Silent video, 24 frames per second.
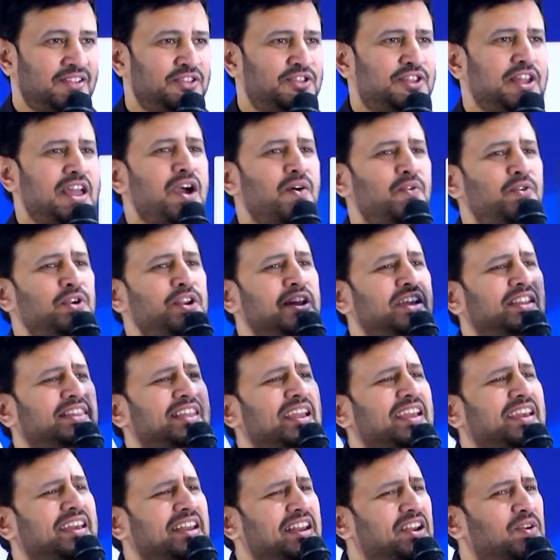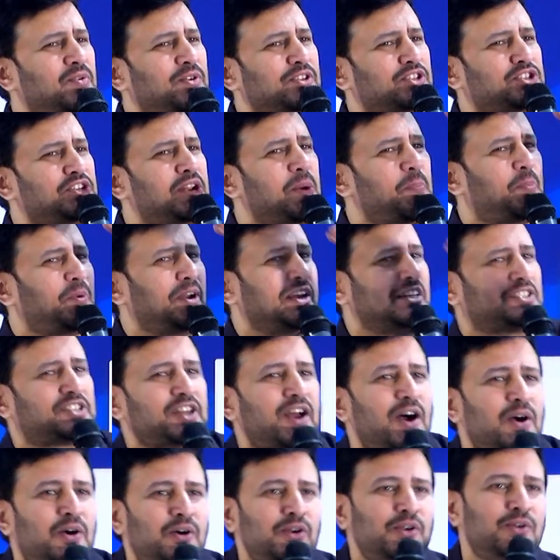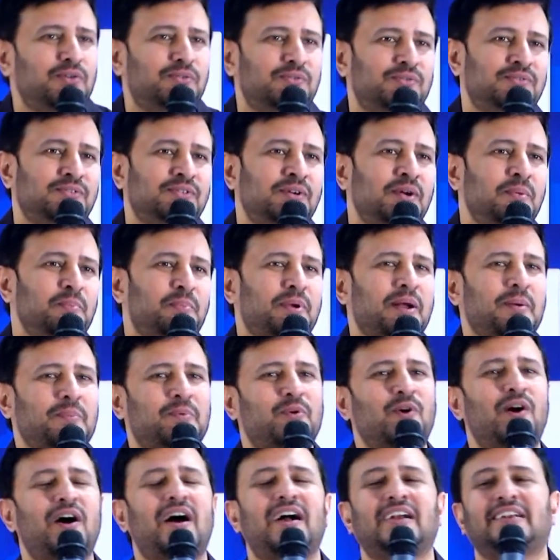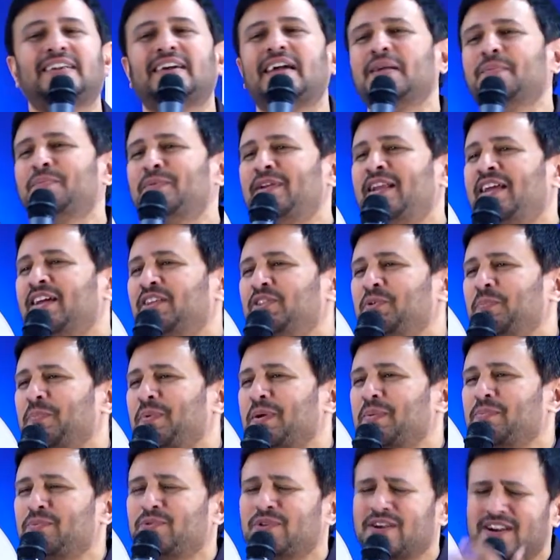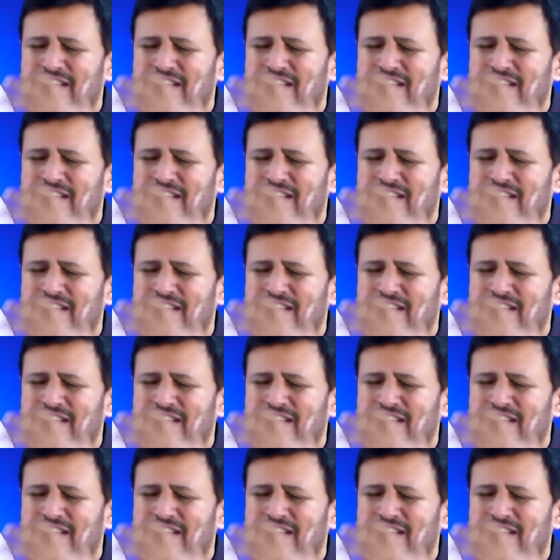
దేవునికి దగ్గరికి వచ్చినప్పుడే సాకులు ప్రభువా టైం లేదు ప్రభువా